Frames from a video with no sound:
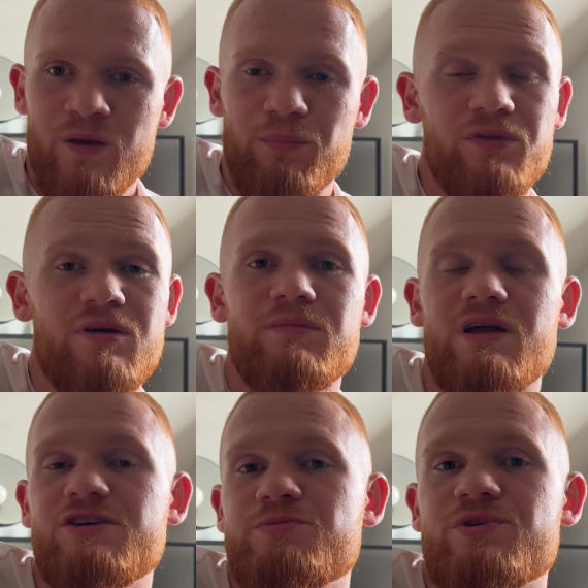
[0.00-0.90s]
Potem
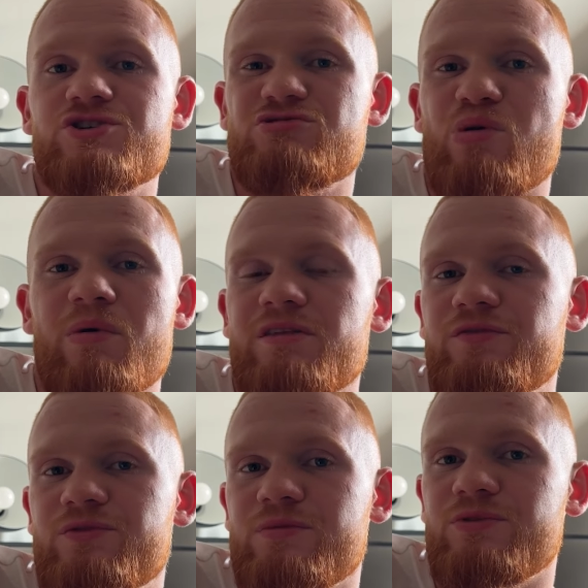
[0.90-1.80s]
mieliśmy jeszcze moment, w
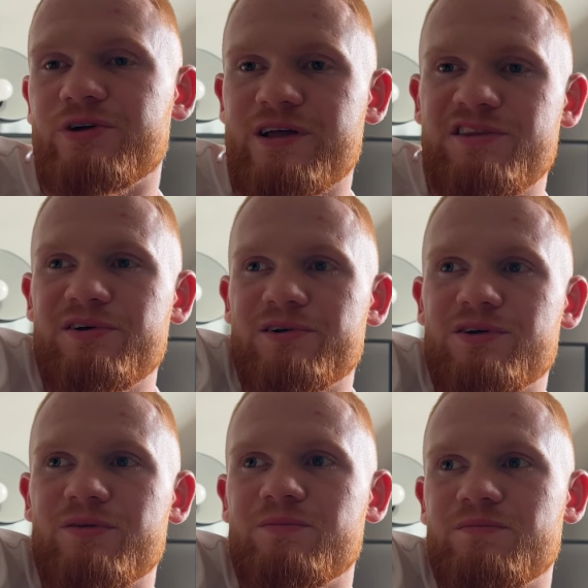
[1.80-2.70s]
którym to Randy
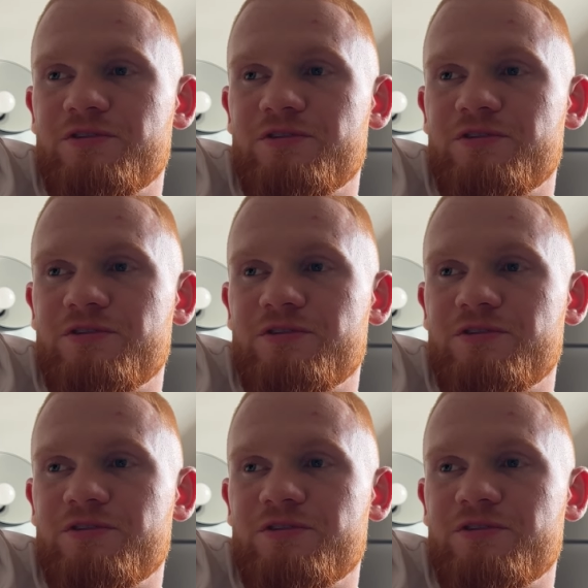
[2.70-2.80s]
Orton